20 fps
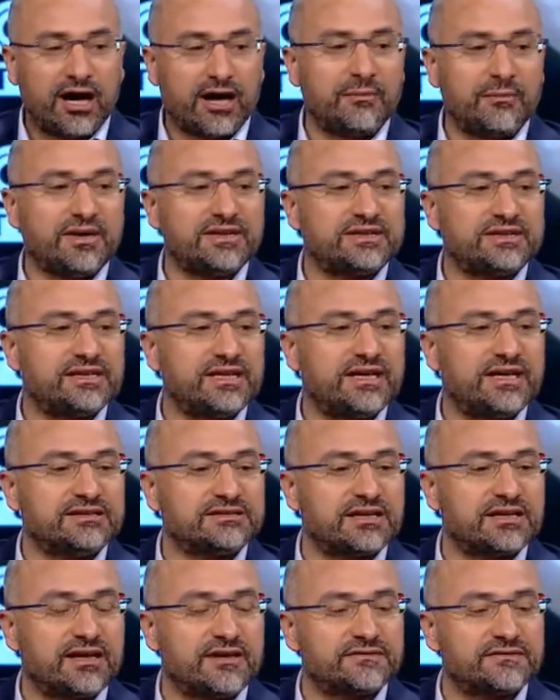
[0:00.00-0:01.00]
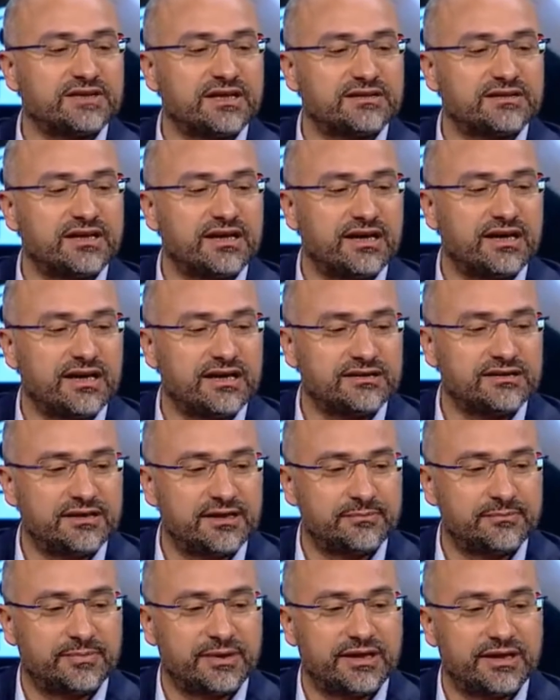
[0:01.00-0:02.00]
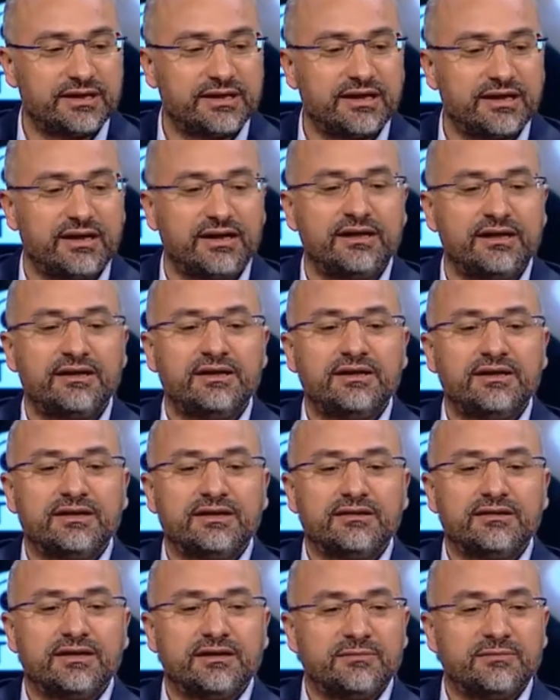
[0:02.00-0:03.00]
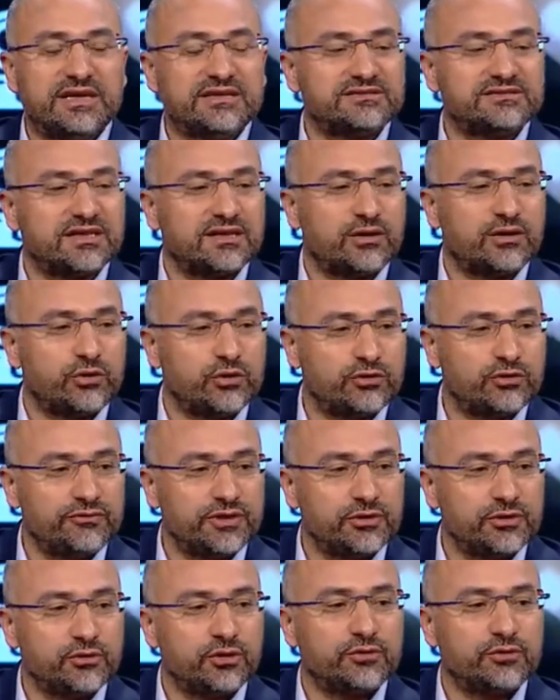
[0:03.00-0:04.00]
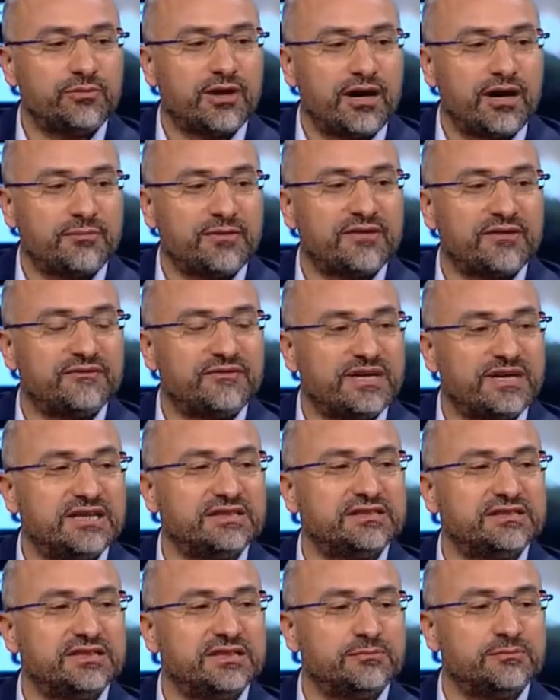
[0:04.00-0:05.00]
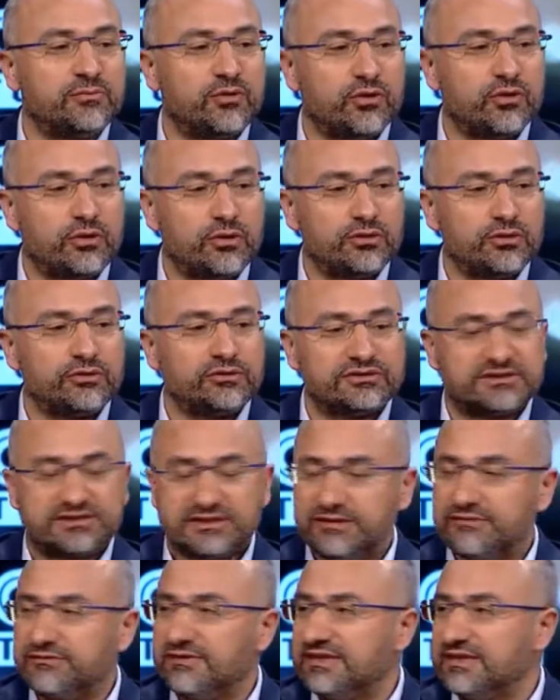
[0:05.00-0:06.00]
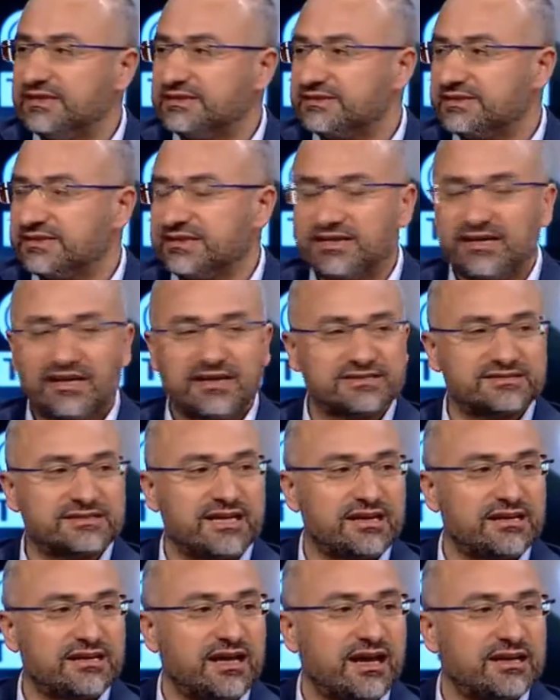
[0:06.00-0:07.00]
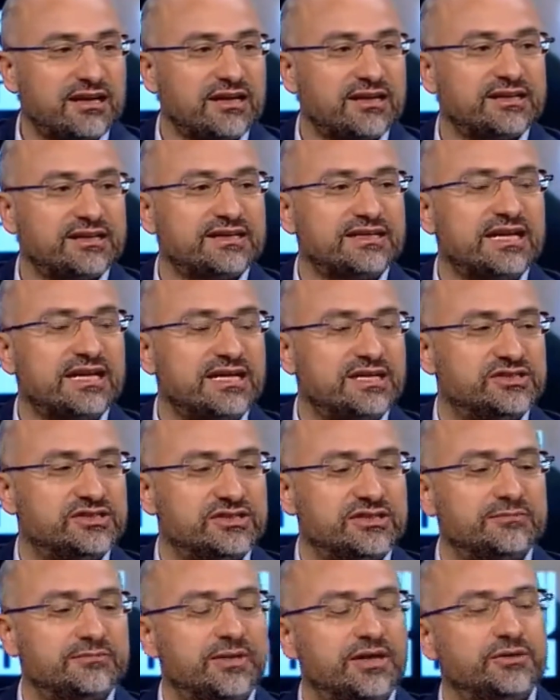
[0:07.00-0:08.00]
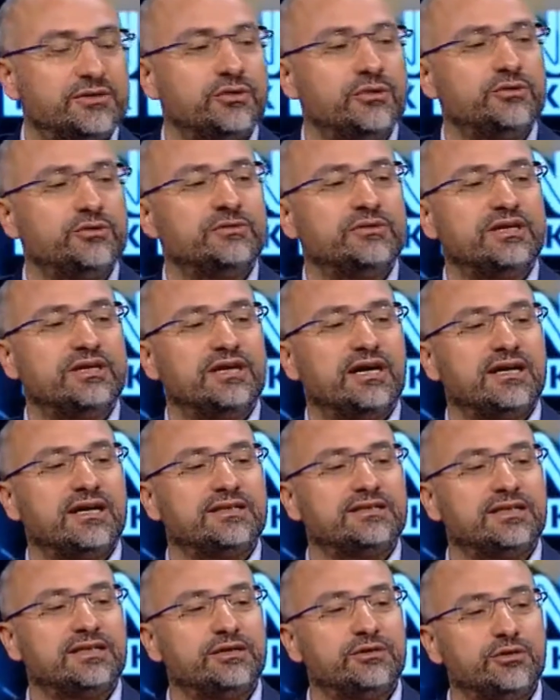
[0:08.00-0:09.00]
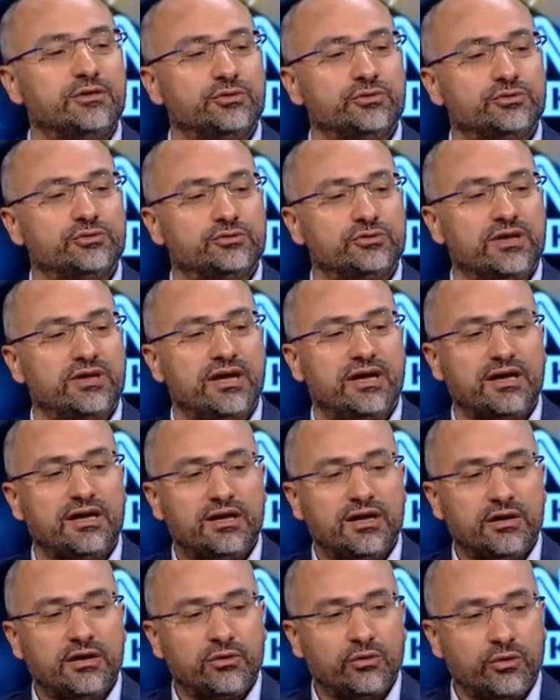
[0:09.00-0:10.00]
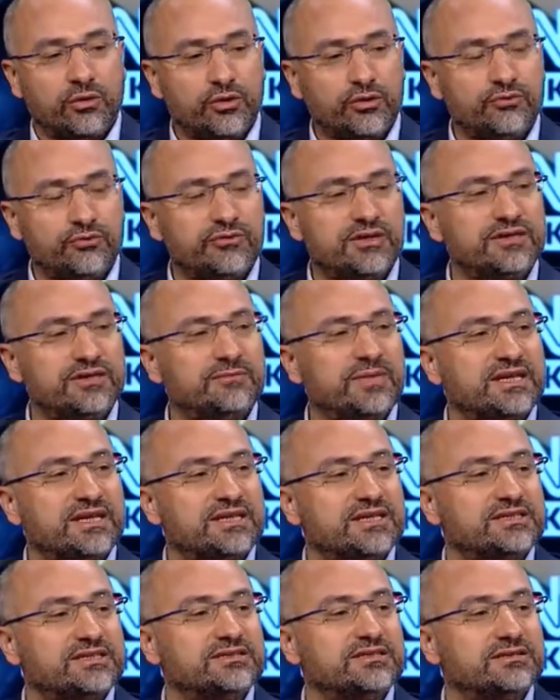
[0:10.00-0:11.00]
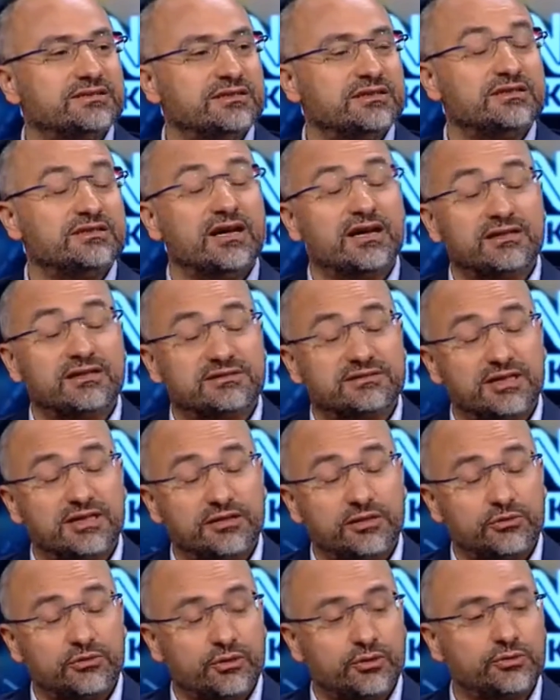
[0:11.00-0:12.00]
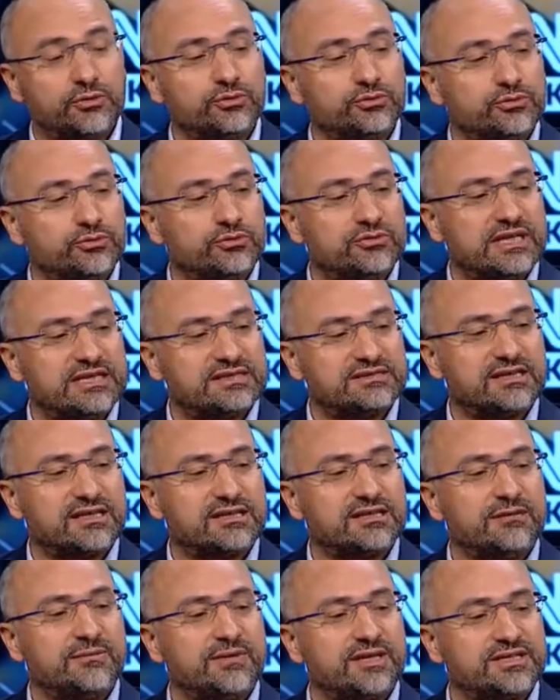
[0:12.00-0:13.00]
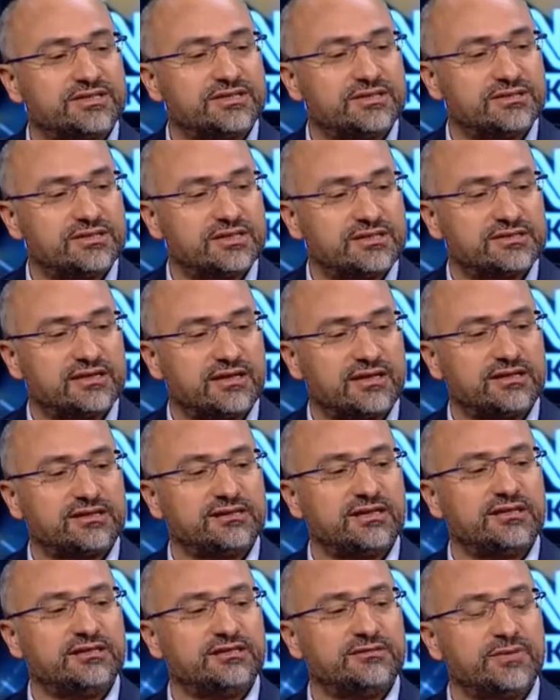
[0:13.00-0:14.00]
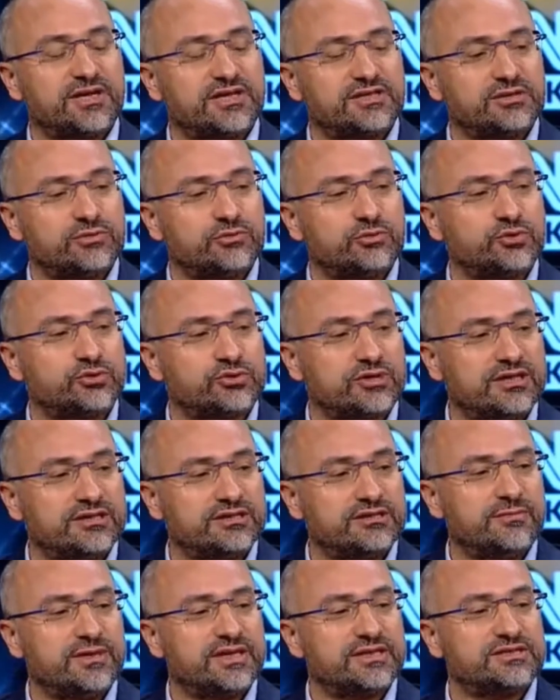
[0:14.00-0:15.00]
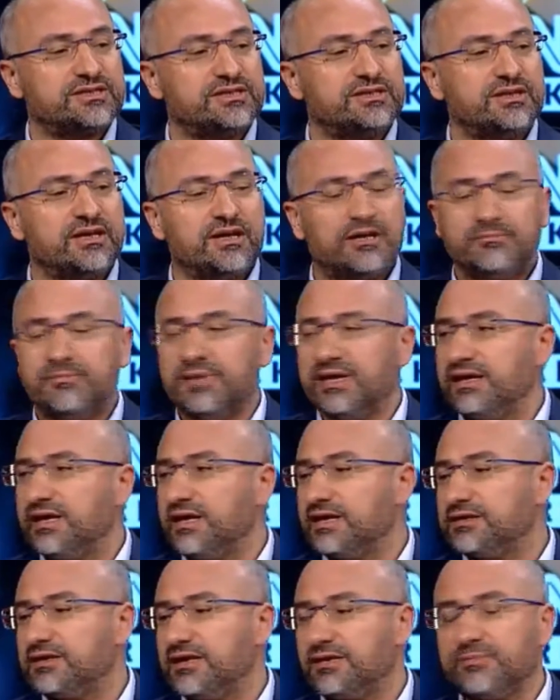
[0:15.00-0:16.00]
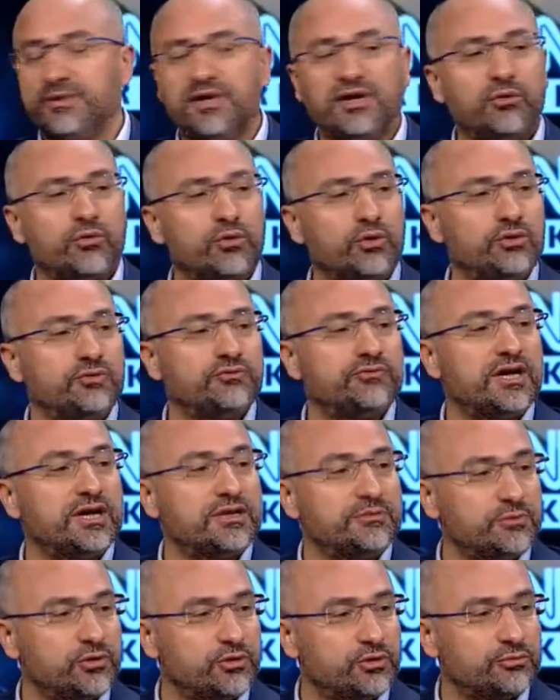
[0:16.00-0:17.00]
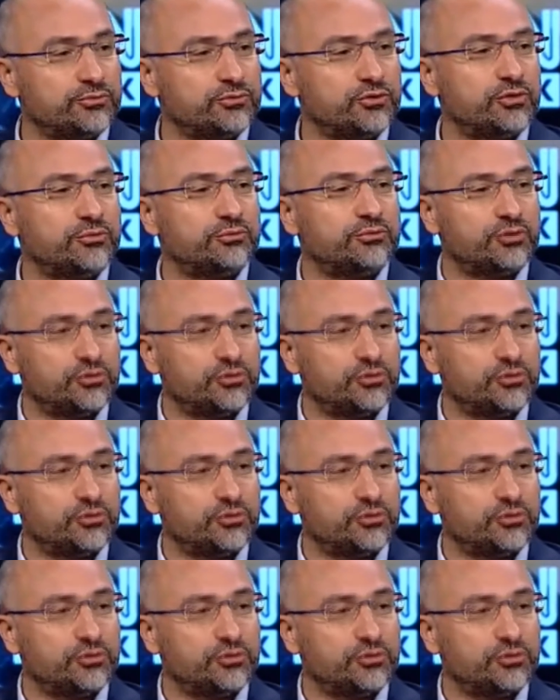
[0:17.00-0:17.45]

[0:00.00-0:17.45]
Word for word: ama diğer taraftan da HDP'ye e, ben sana oy veriyorum ama verdiğim oy sivil siyasal alanı geliştirmen yönünde. Yani terör örgütüne oy vermek için, e, terör örgütünü desteklemek için, cesaretlendirmek için, güçlendirmek için ben HDP'ye oy vermiyorum diyor.